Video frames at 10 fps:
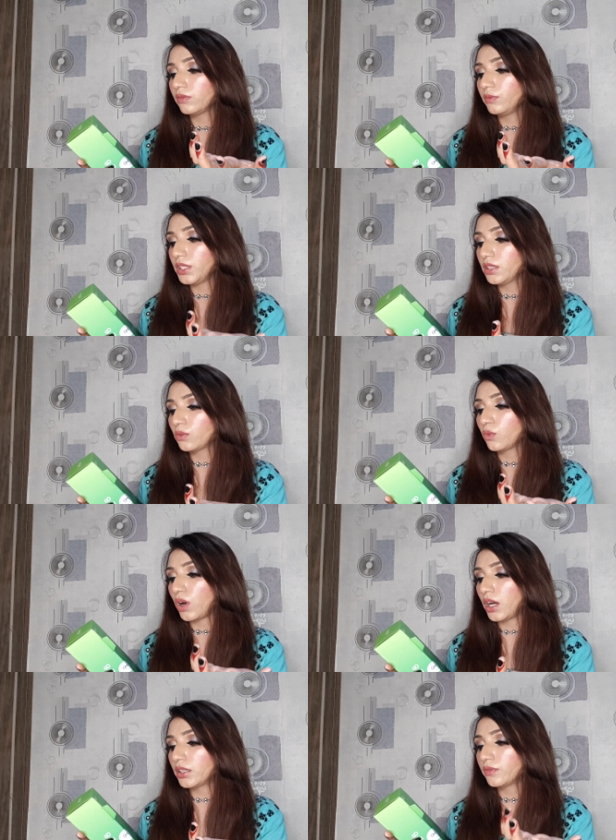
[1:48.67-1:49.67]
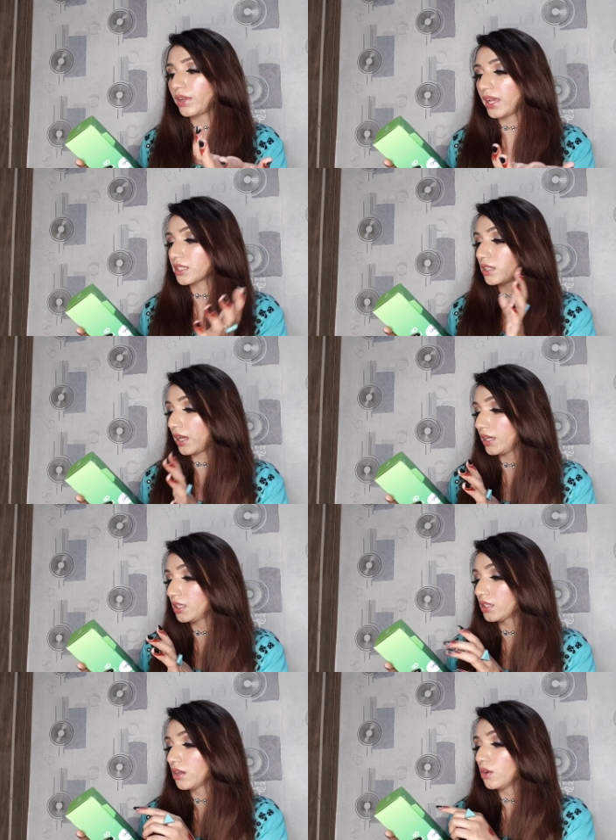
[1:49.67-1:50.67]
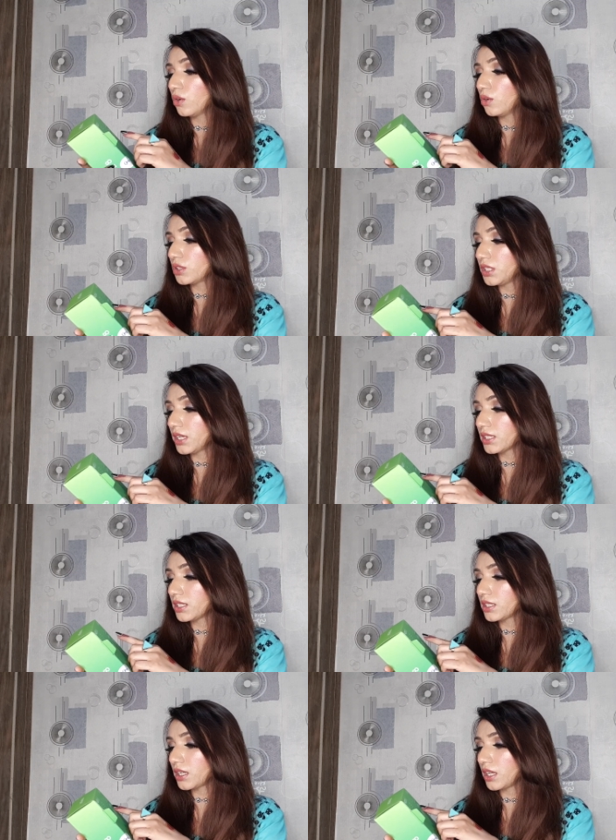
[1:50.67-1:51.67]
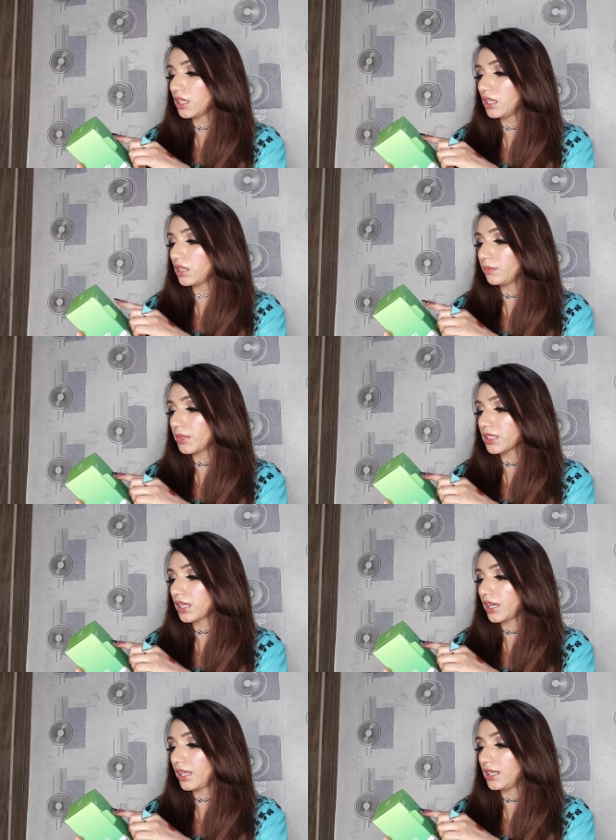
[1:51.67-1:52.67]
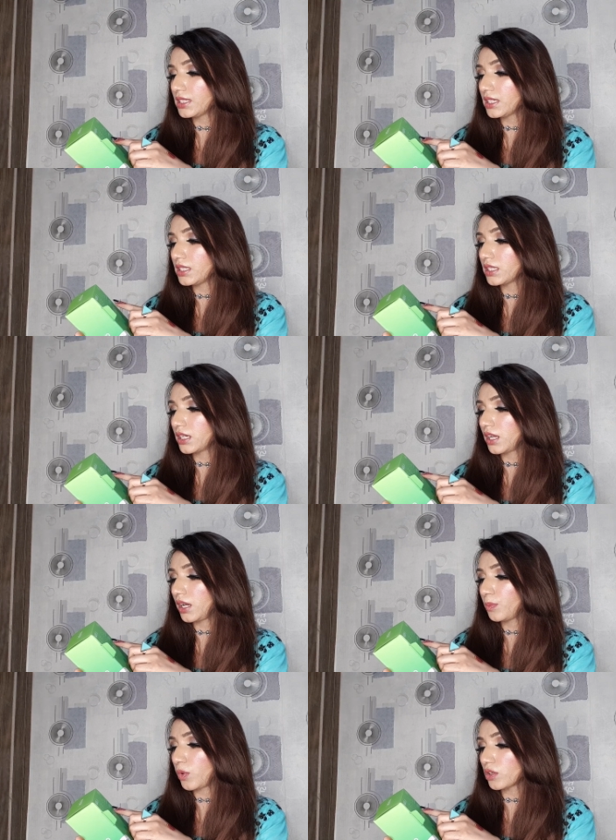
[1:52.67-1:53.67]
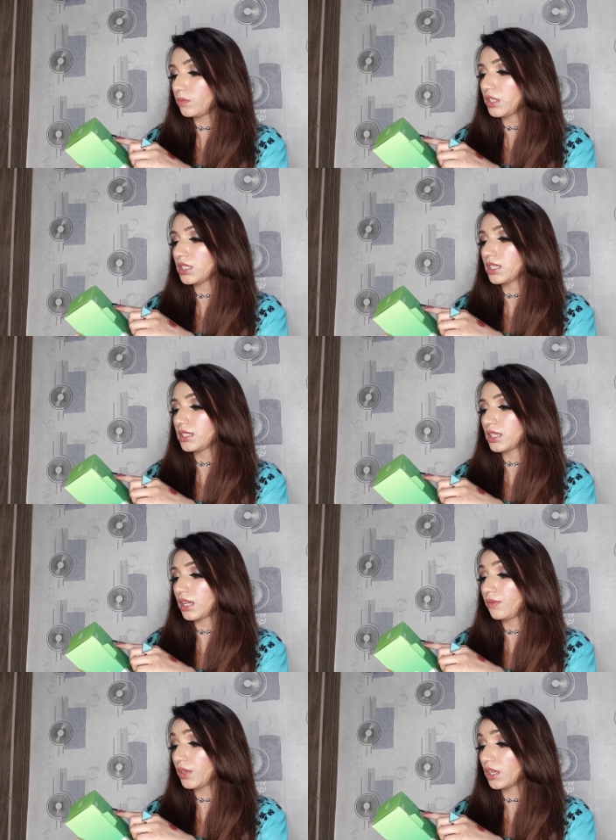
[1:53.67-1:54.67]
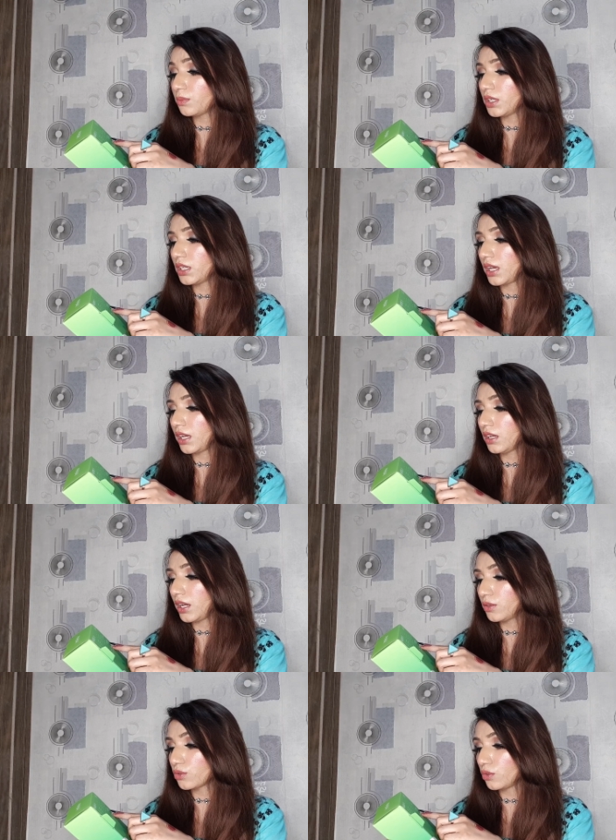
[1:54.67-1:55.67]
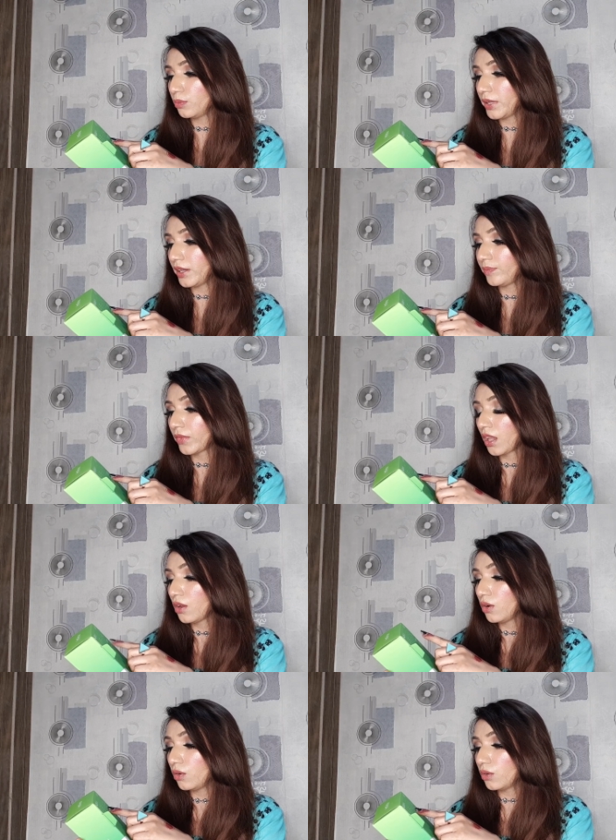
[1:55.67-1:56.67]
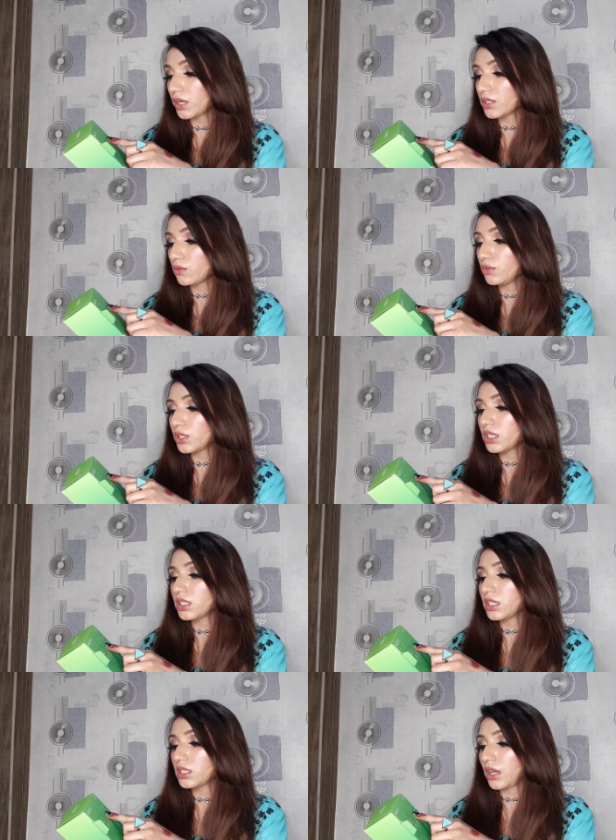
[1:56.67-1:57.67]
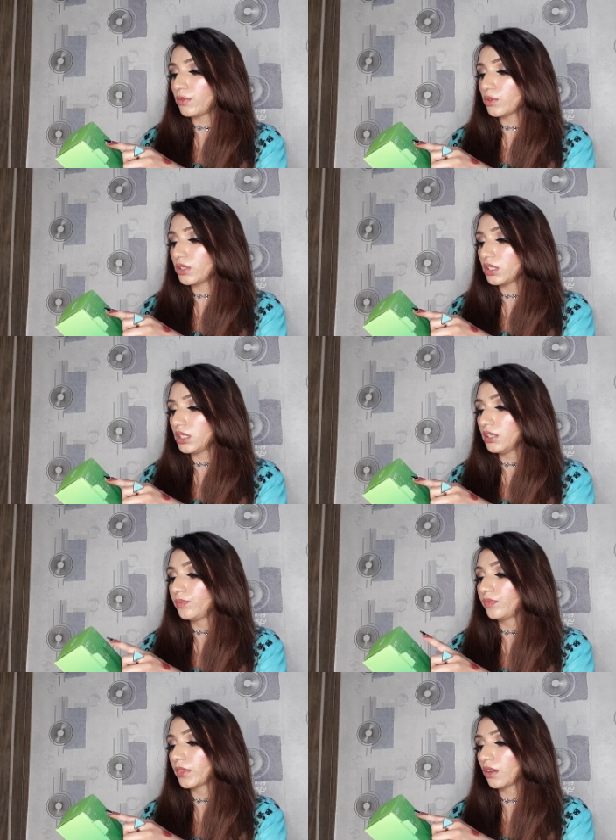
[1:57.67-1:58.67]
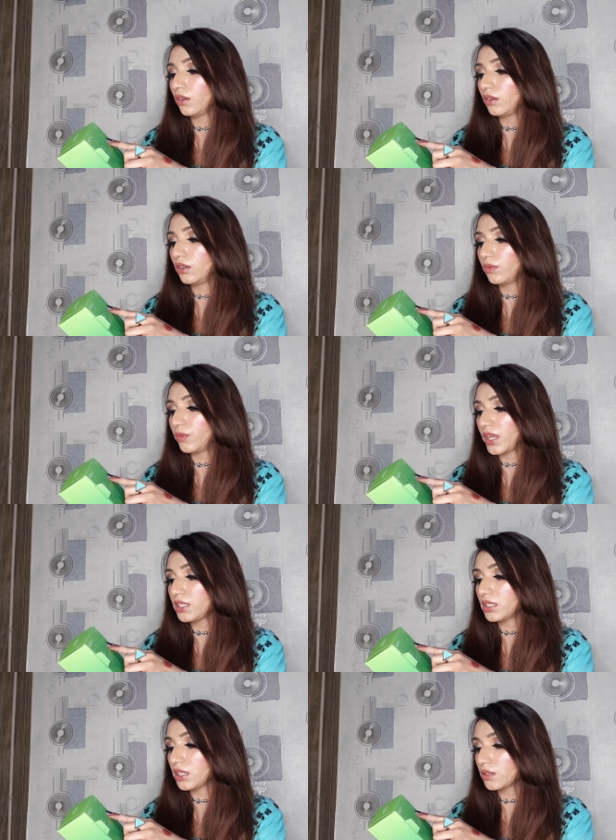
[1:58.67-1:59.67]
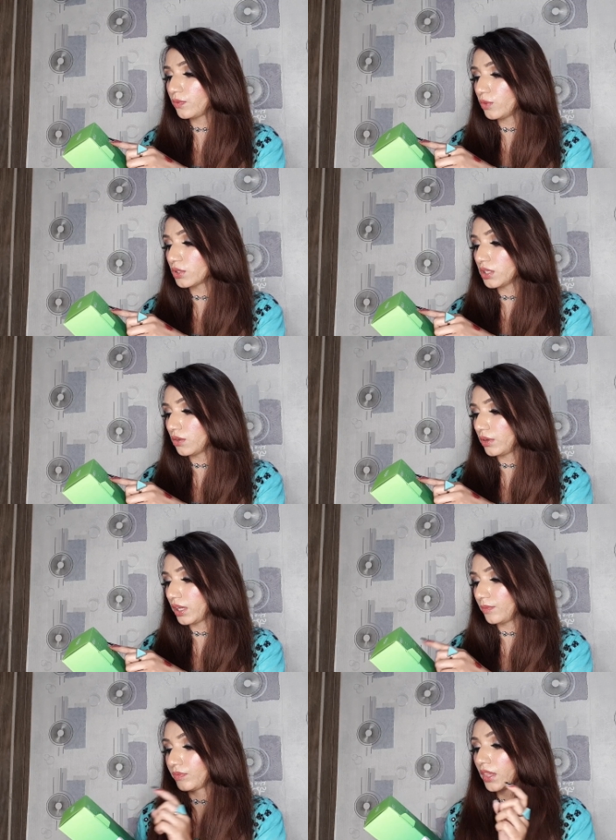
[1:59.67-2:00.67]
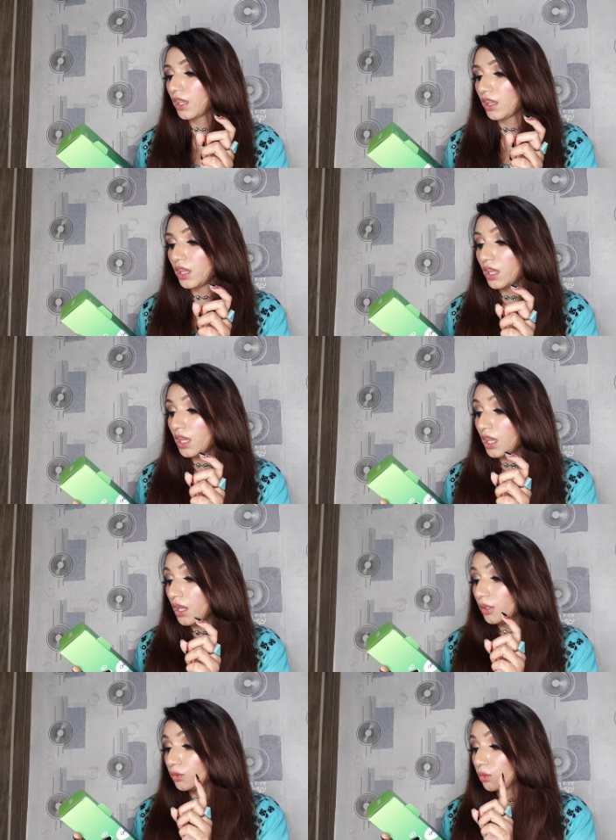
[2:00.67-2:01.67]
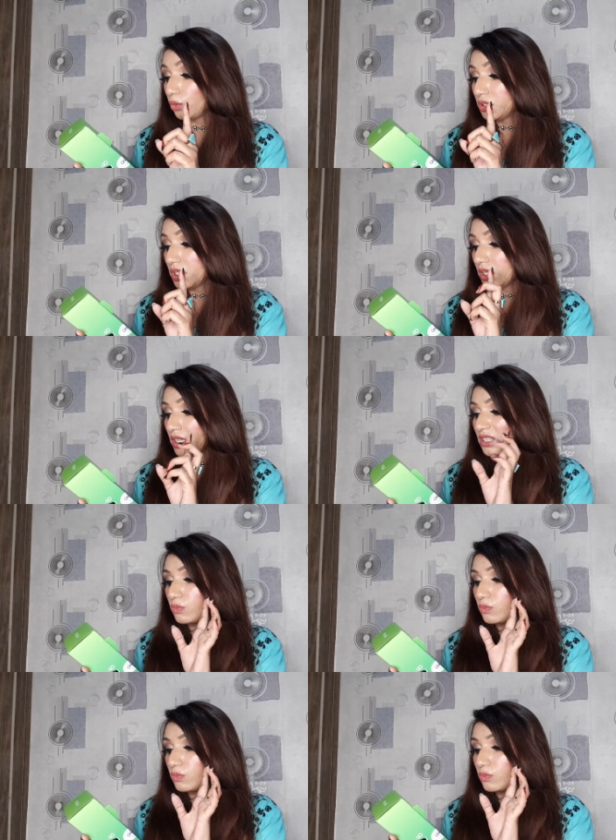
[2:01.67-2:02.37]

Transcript: विद क्वाड फ्लैश लाइट और जी एस सेंसर है ई कंपस है अल सेंसर है प्रॉक्सिमिटी सेंसर है फिंगरप्रिंट है गायरोस्कोप है और रेजोल्यूशन इसकी 720 और 1640 है तो जी इस